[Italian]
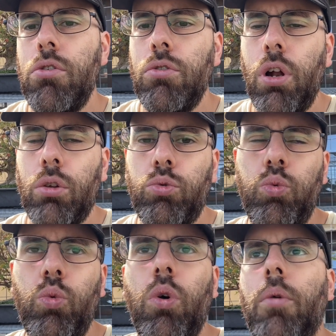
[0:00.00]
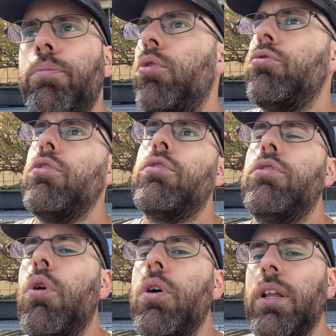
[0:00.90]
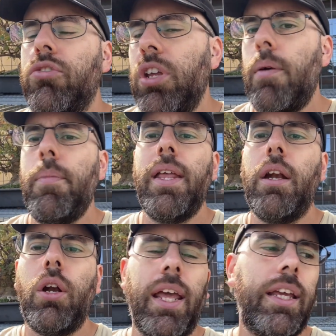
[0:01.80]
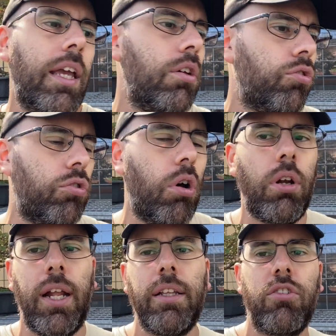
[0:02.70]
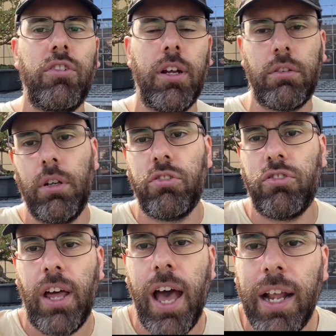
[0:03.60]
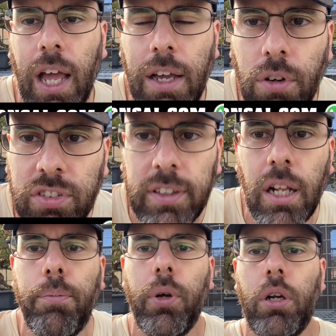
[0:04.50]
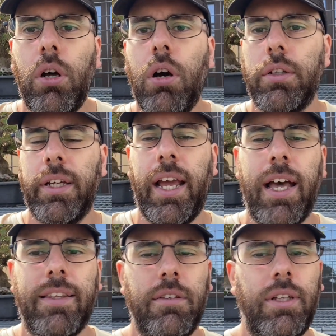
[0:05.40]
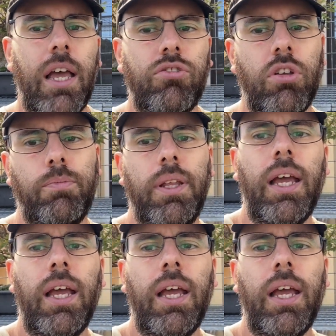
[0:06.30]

nella tua posizione sì va bene non è che io sto nel deserto del Sahara e voi state al polo nord cazzo dai cioè,